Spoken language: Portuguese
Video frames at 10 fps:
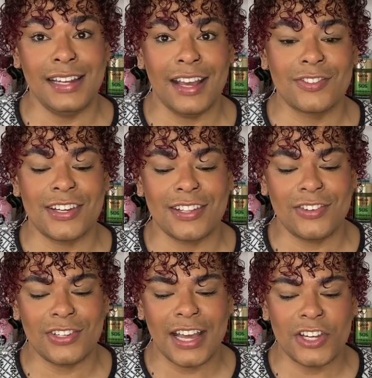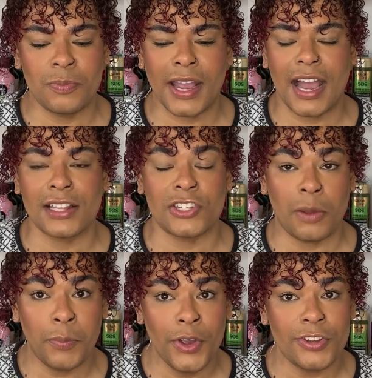ler aos 13 anos de idade uma carta de
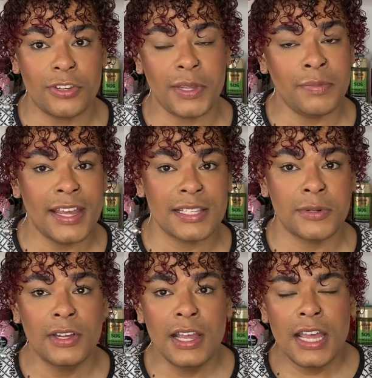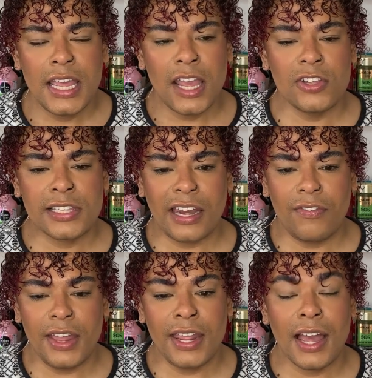apoio de mim mesmo, eu
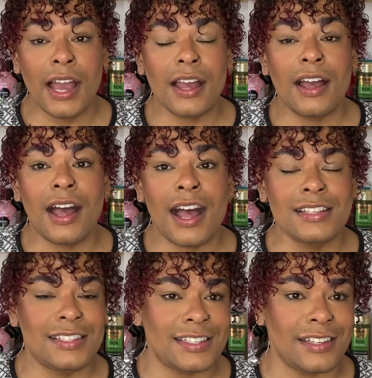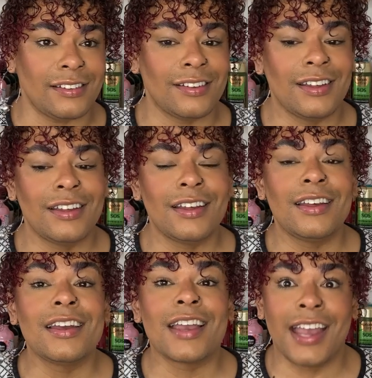escreveria assim.
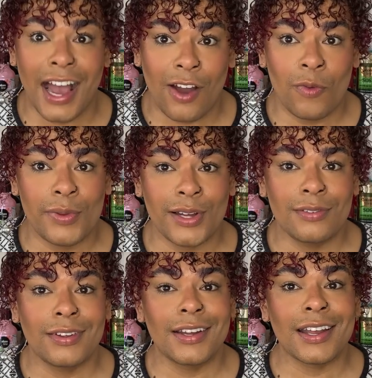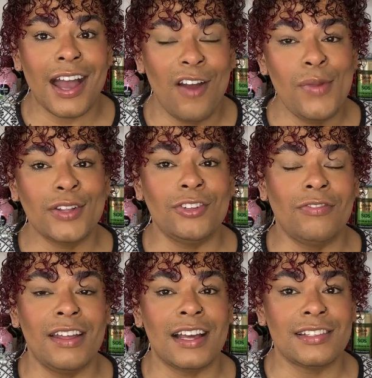Calma, calma que tudo
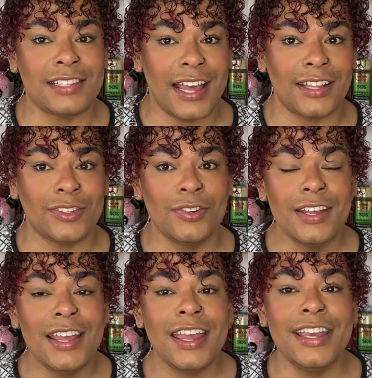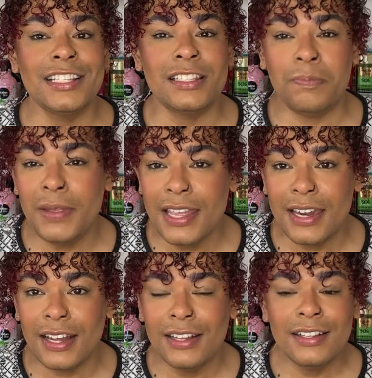vai dar certo.
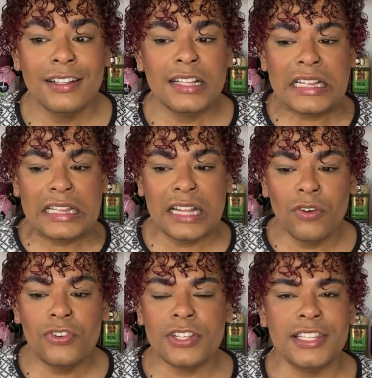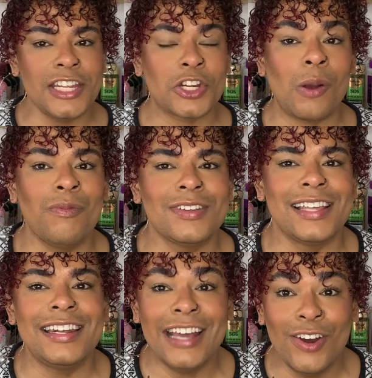Respira. Não desiste como
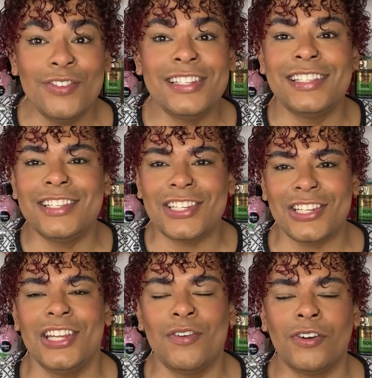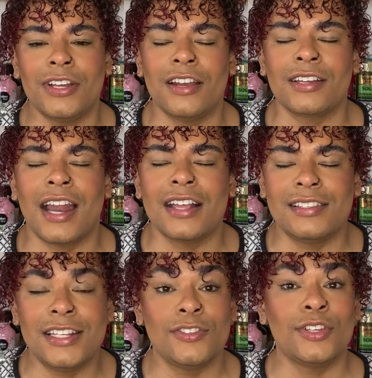você não desistiu.
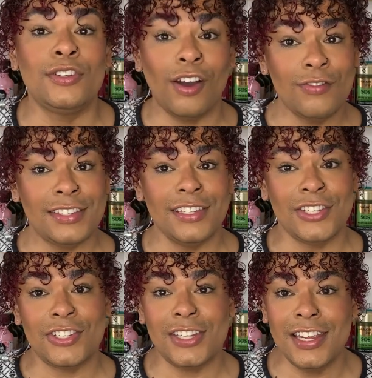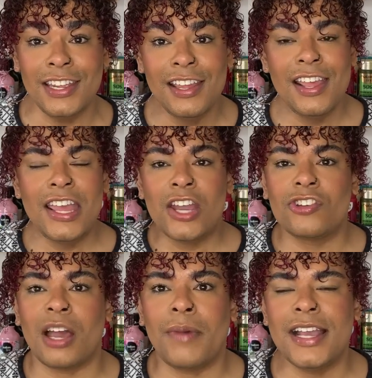Graças a Deus eu não desisti. Eu
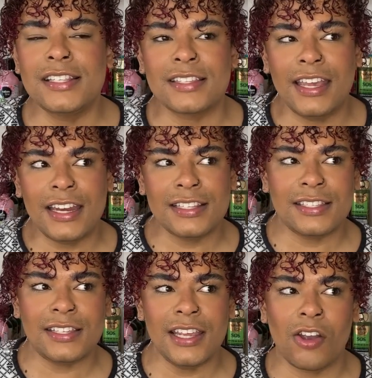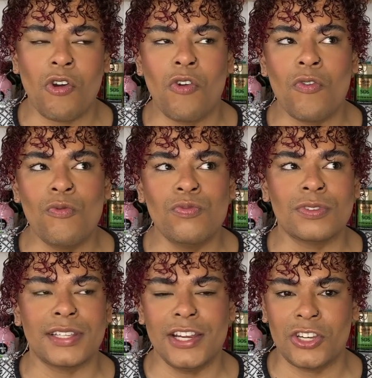jamais cresci com um
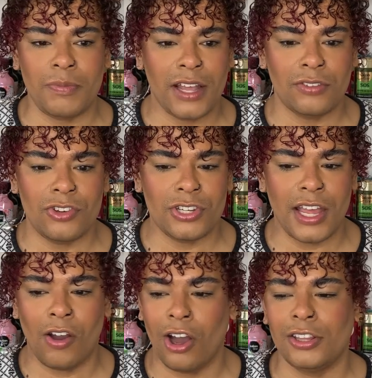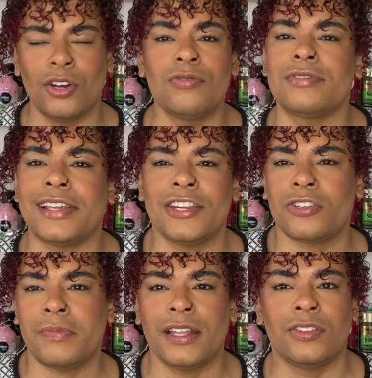sentimento de derrota ou um
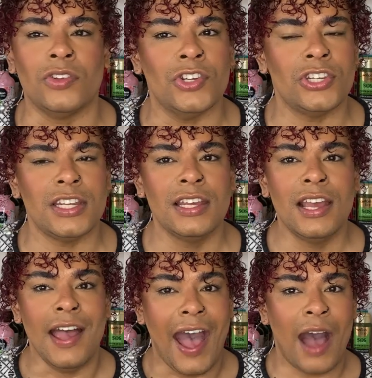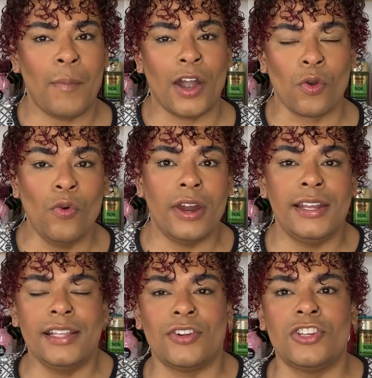sentimento de amargura
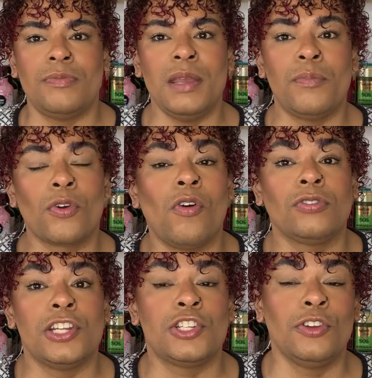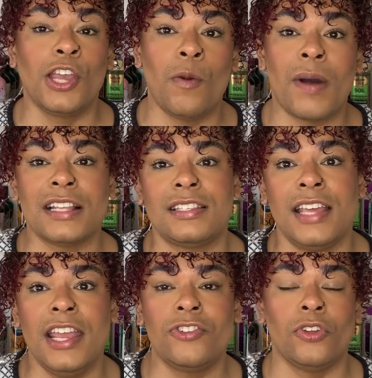dentro de mim por conta de tudo que eu
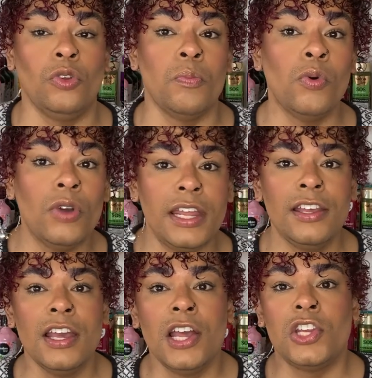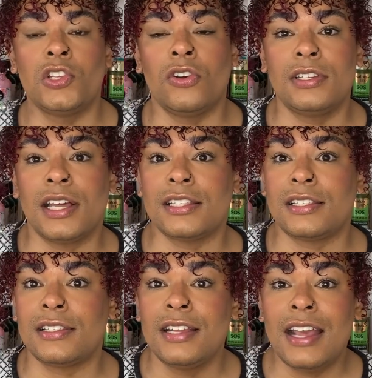passei, de todo o bullying, de todas
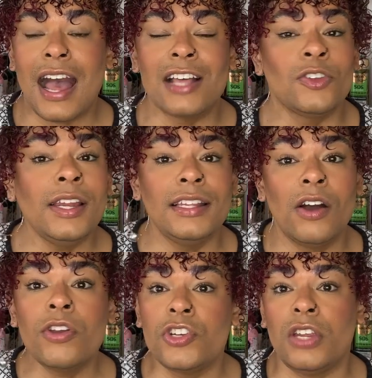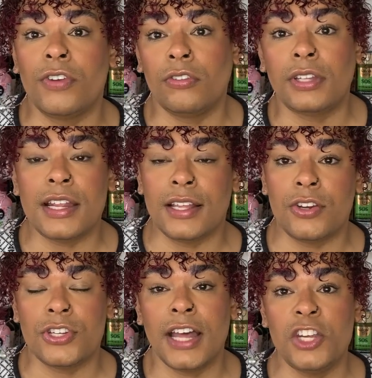as a solidão que eu tive com 3
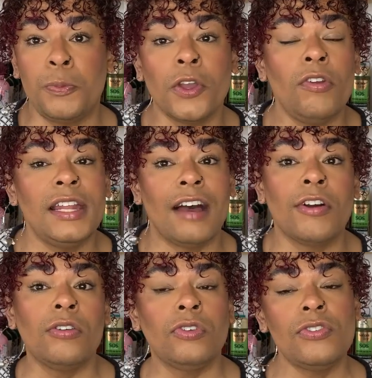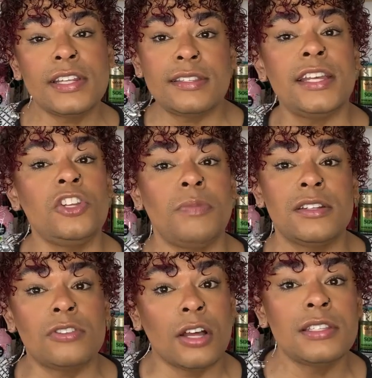anos de idade, porque eu lidava com todo esse
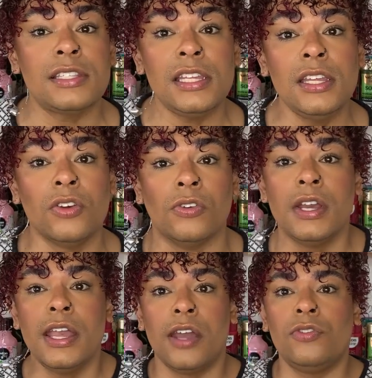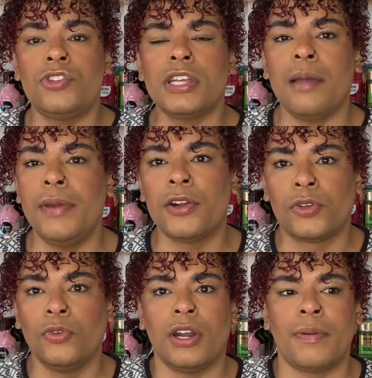sentimento sozinho. Eu não tinha
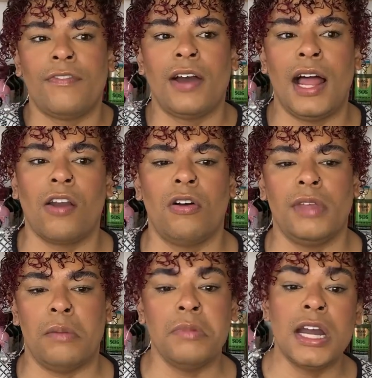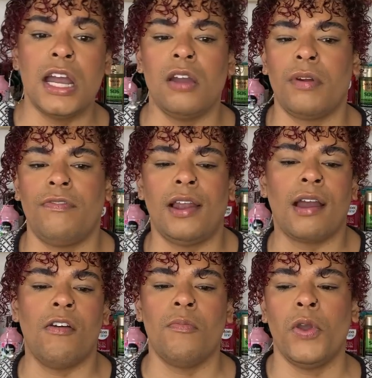abertura para falar com a minha mãe, ou para falar
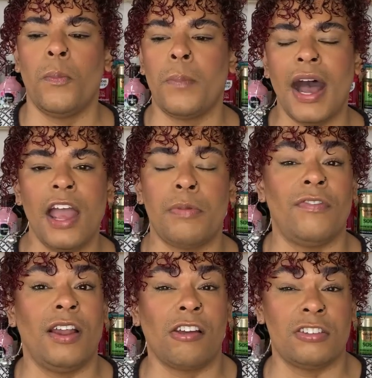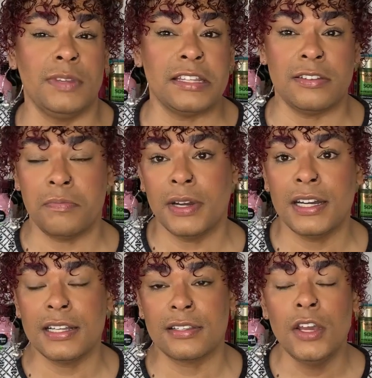com o meu pai, ou para falar com as minhas
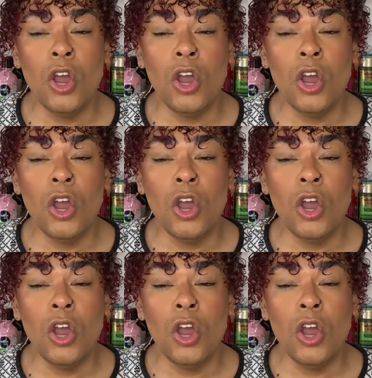irmãs,